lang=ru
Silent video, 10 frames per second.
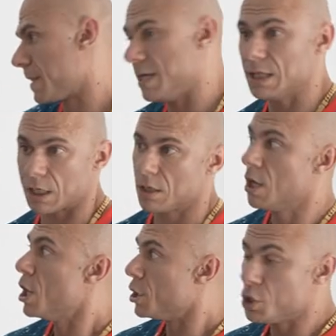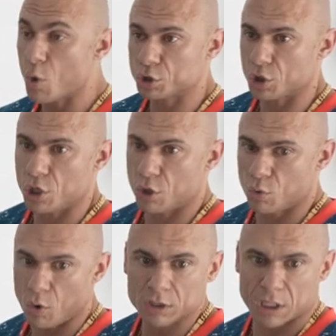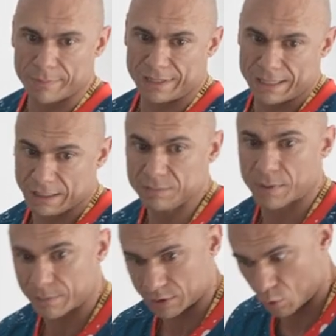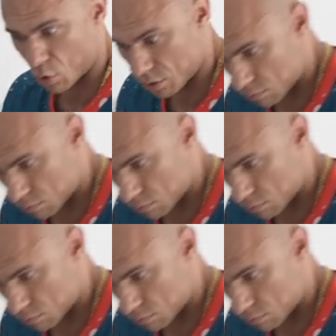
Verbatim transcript: ей так не очень легко, она молодец, прям такой